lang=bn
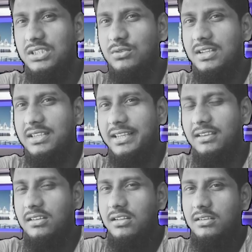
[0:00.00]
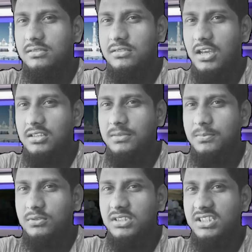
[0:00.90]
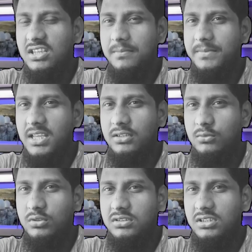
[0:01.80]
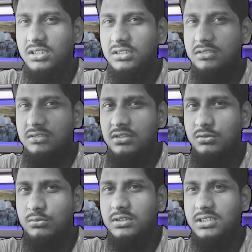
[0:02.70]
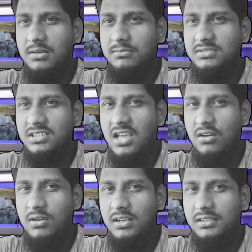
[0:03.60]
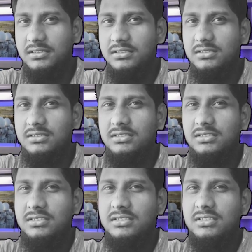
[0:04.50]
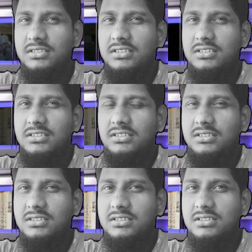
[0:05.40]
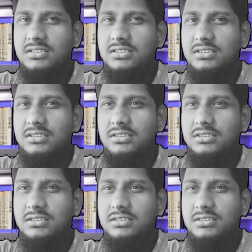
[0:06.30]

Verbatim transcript: জিনিসটা অনেক দামি ছিল প্রয়োজনের ছিল সে নিজের পেট ভরার জন্য সে নিজে চুরি করে নেয়